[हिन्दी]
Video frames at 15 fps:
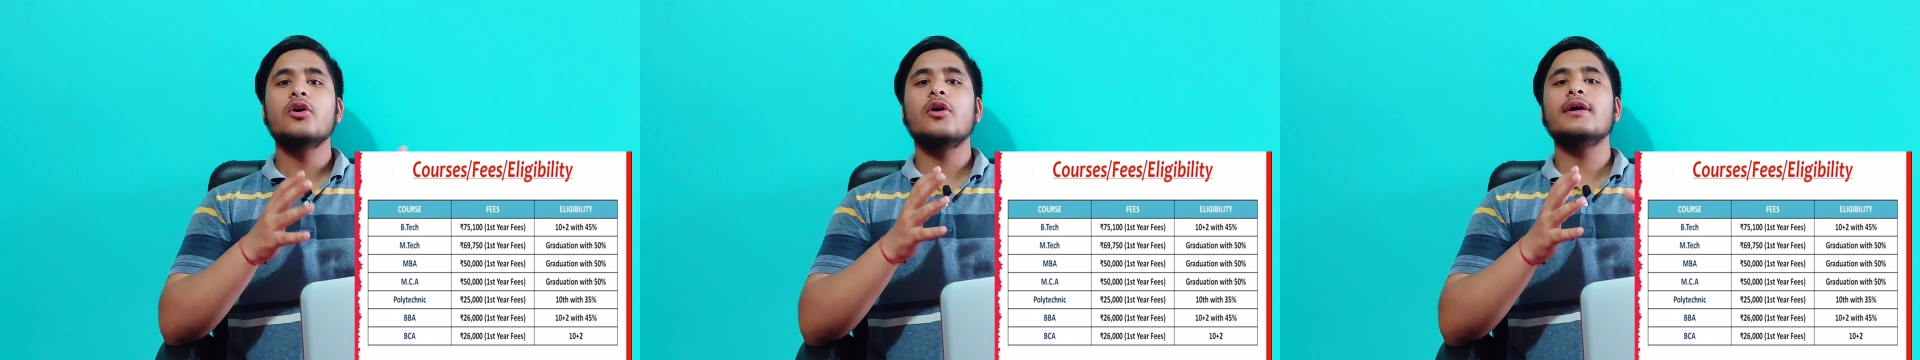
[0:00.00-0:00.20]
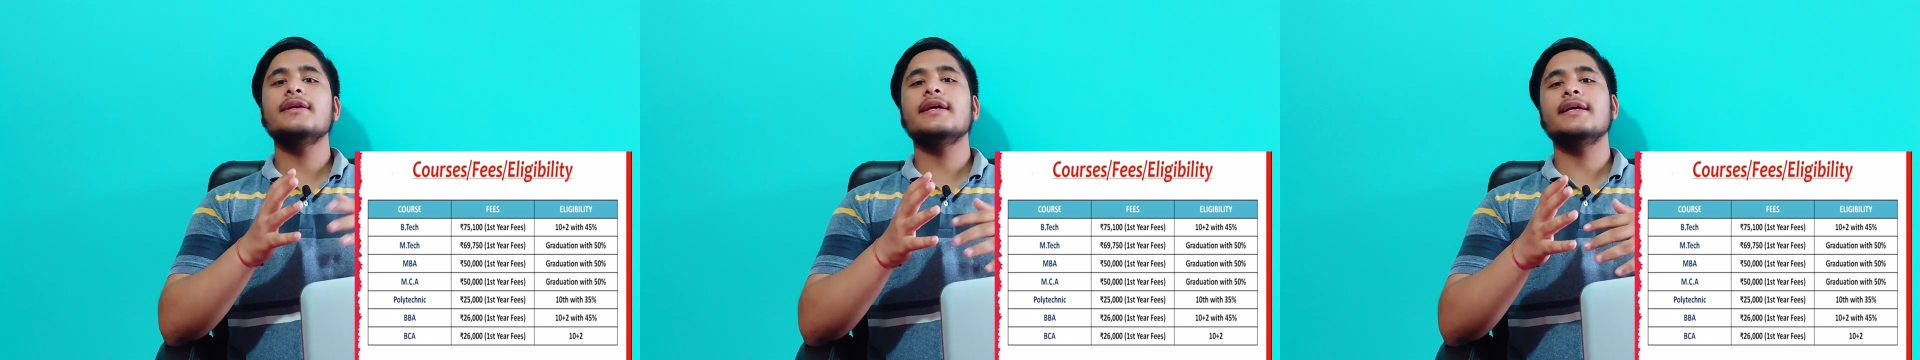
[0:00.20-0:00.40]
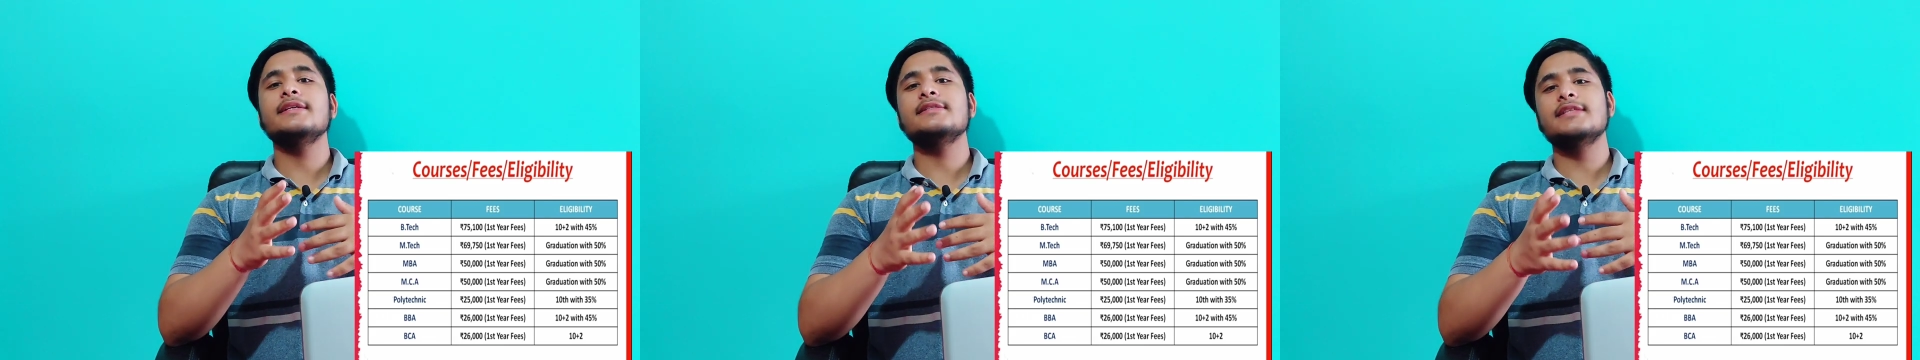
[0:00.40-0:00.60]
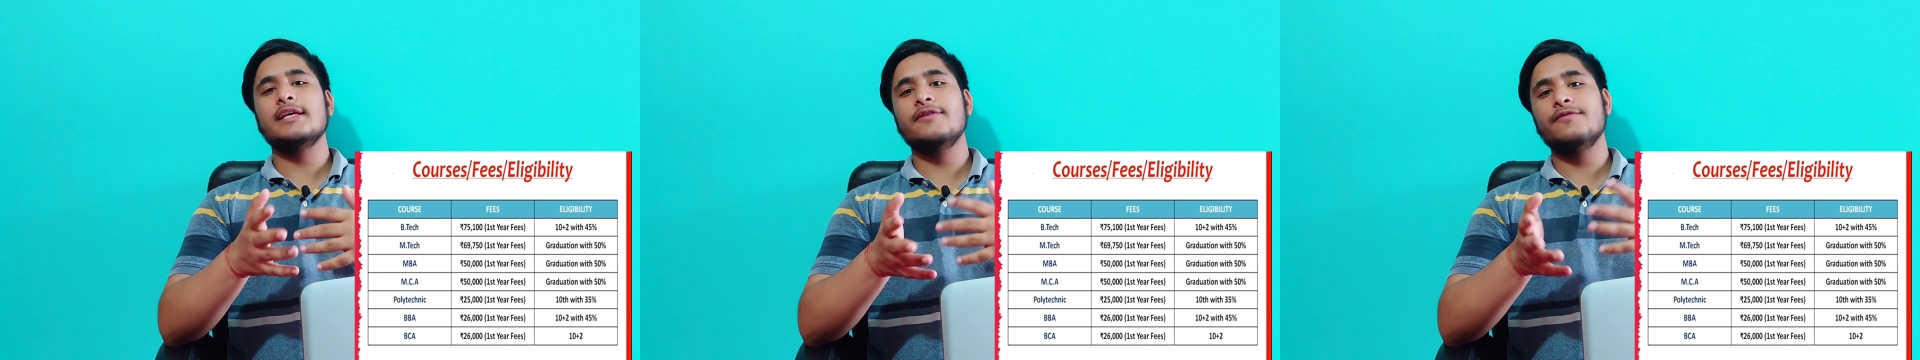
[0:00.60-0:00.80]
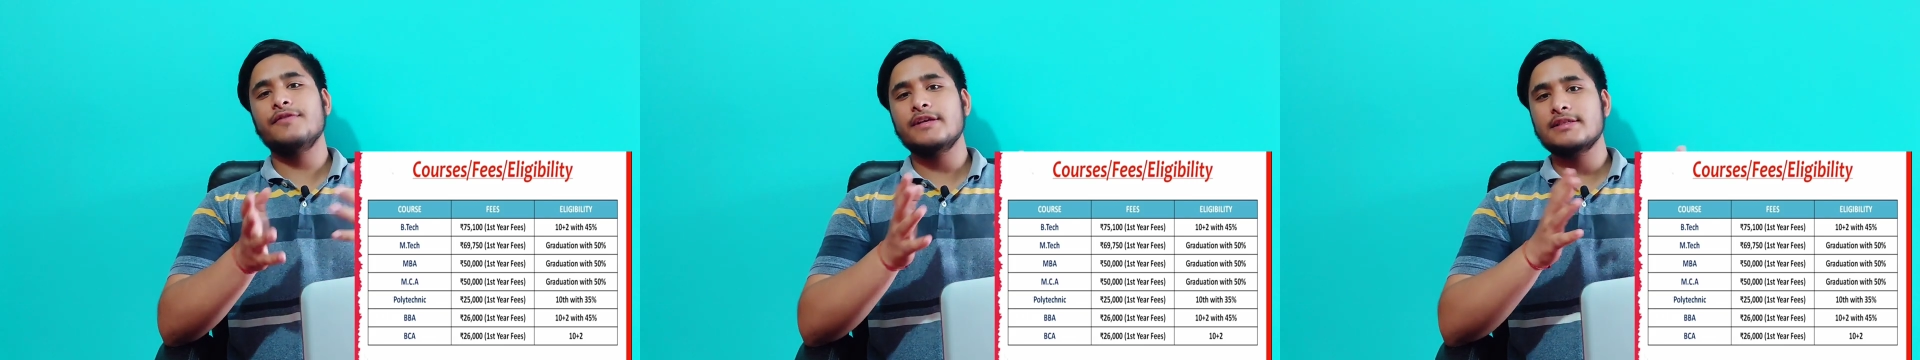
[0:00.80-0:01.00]
और यही
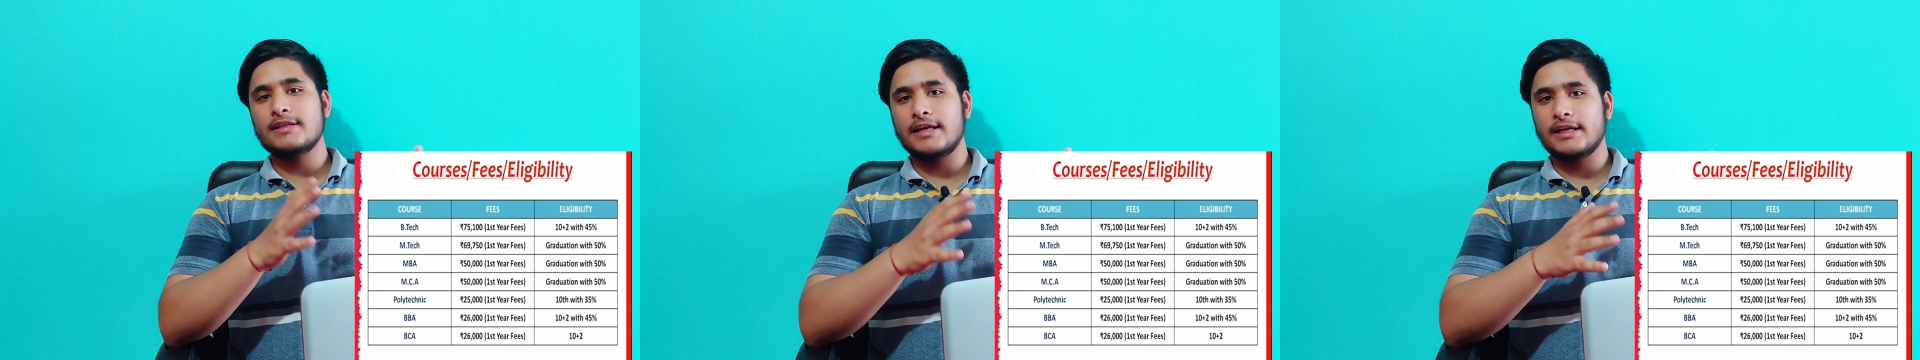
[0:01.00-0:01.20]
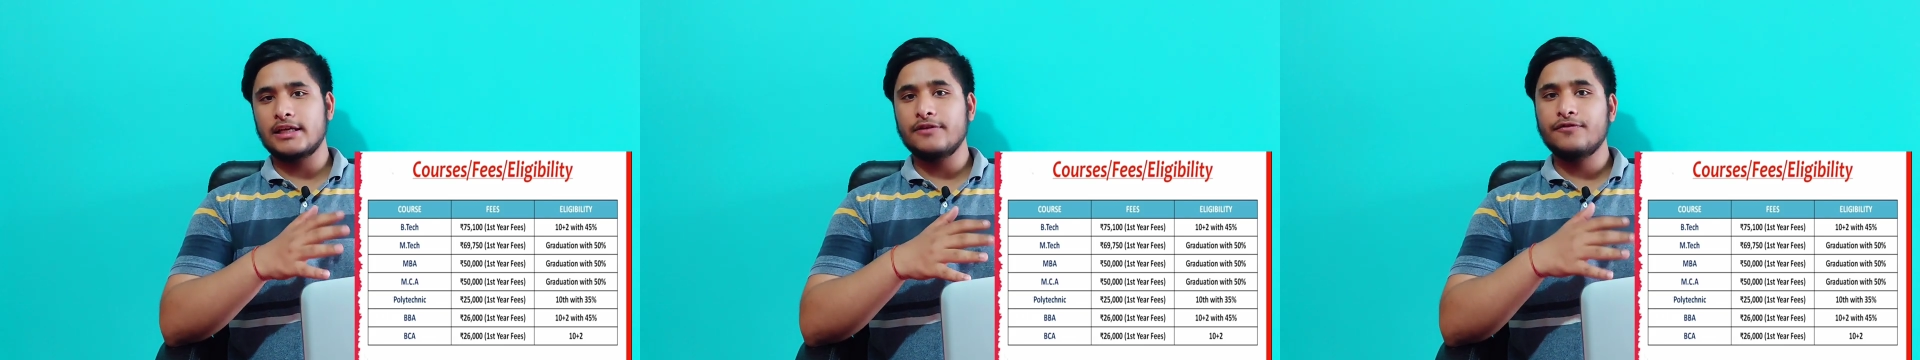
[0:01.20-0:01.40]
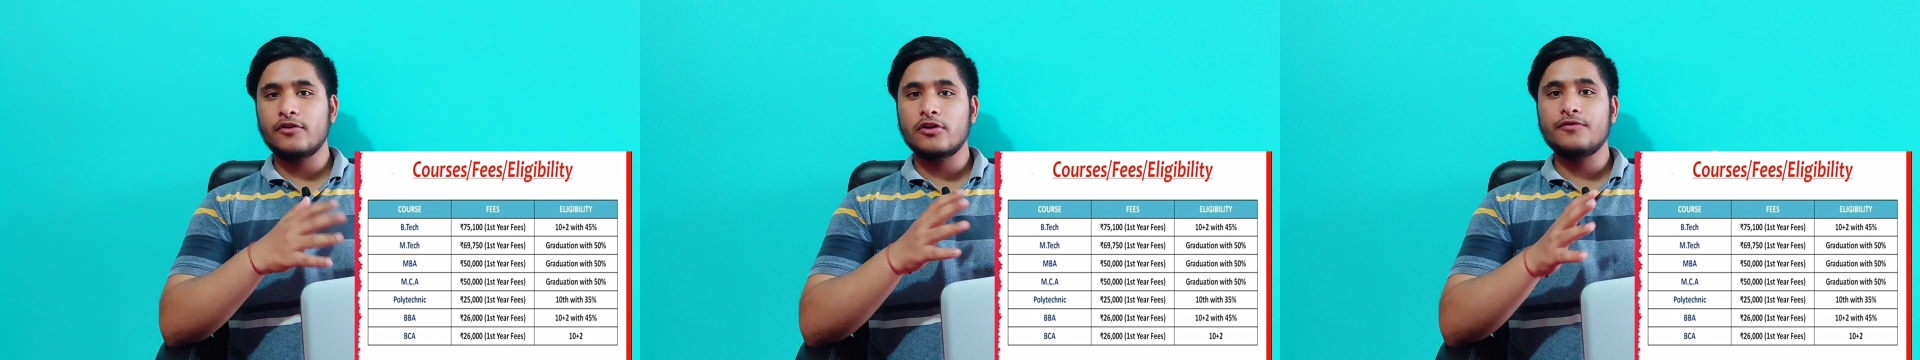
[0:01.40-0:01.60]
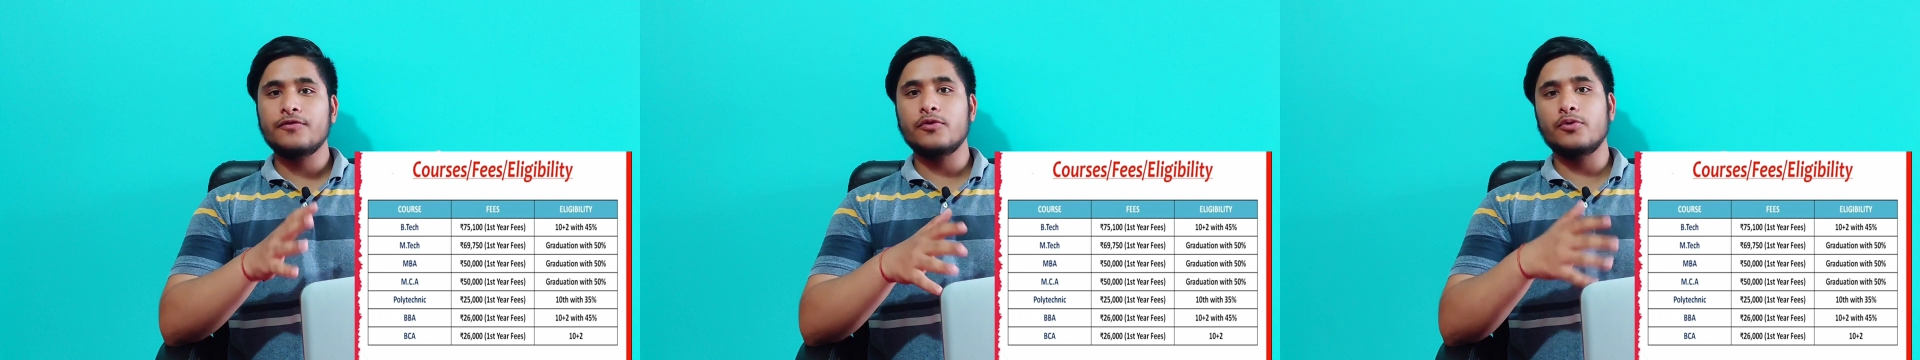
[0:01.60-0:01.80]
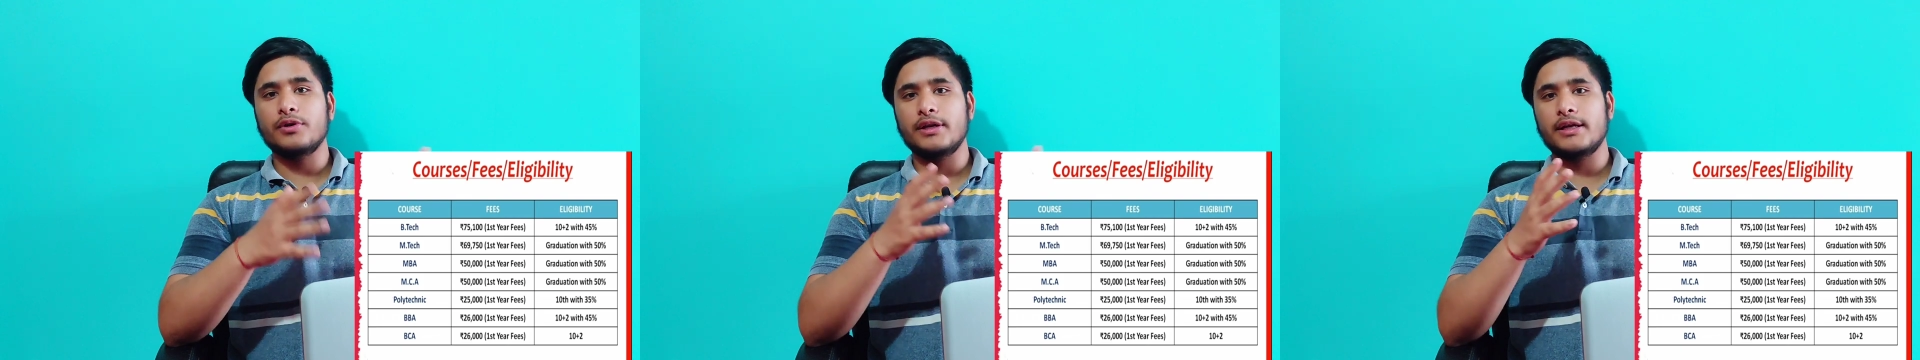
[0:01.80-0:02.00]
सेम फीस रहेगी फॉर
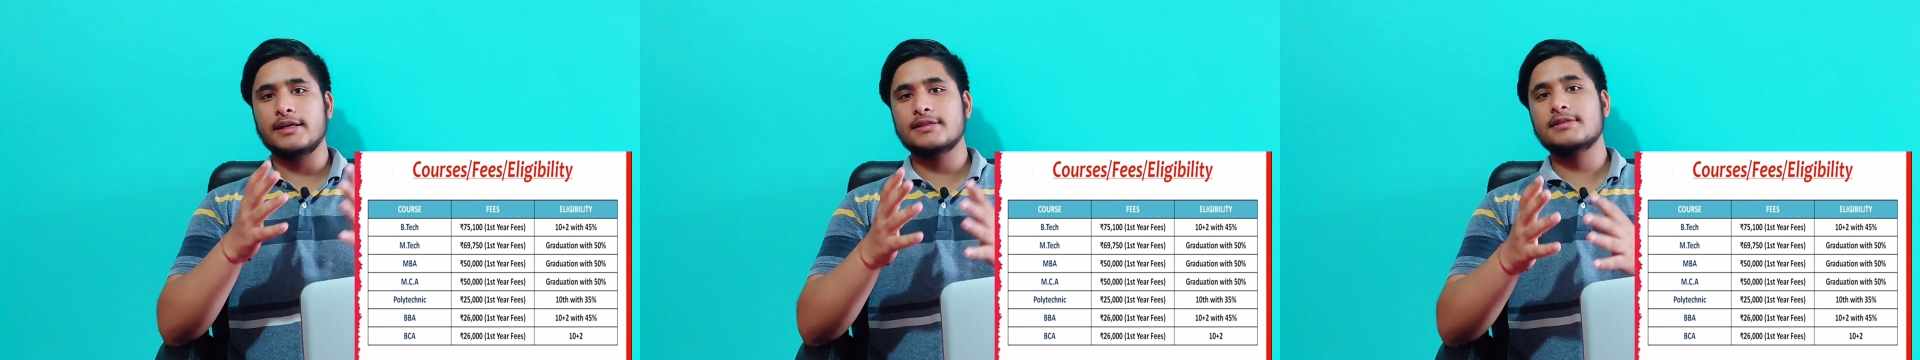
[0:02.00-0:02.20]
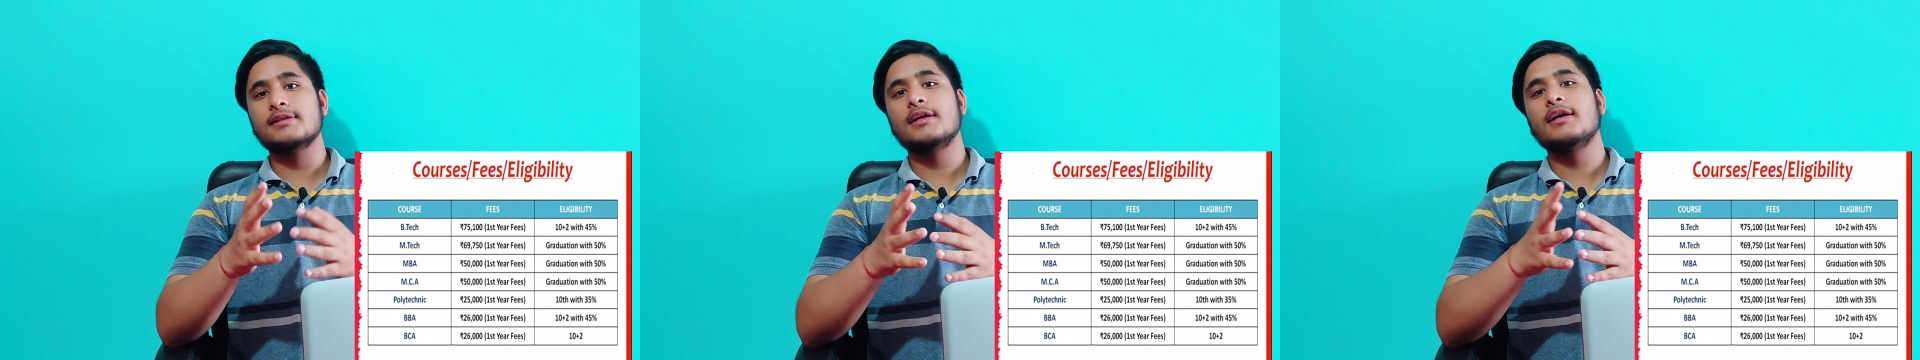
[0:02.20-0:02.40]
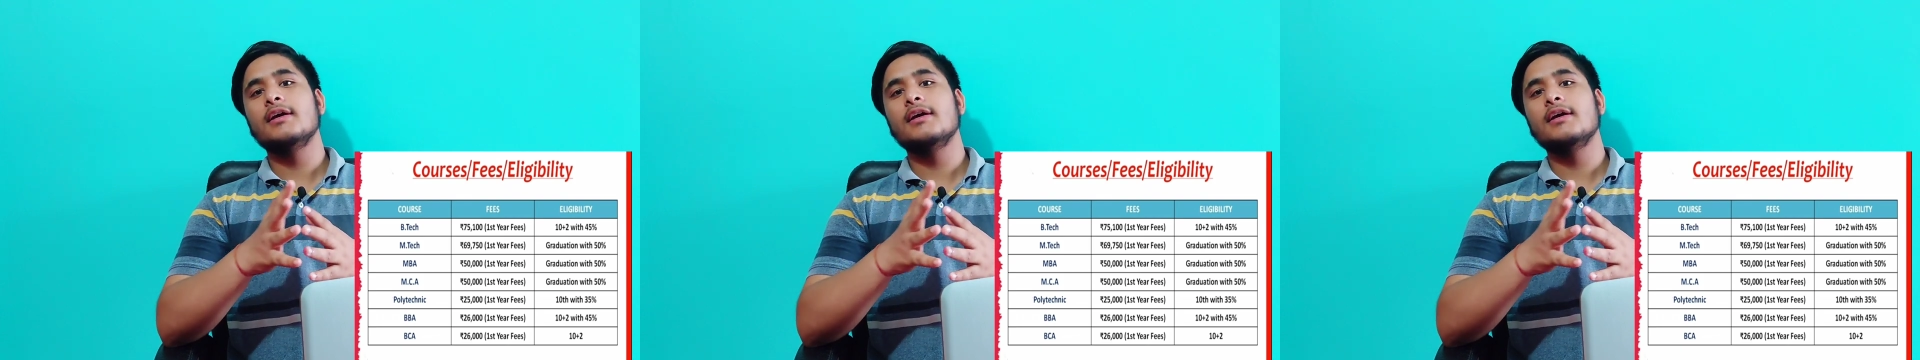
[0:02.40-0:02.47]
फोर इयर्स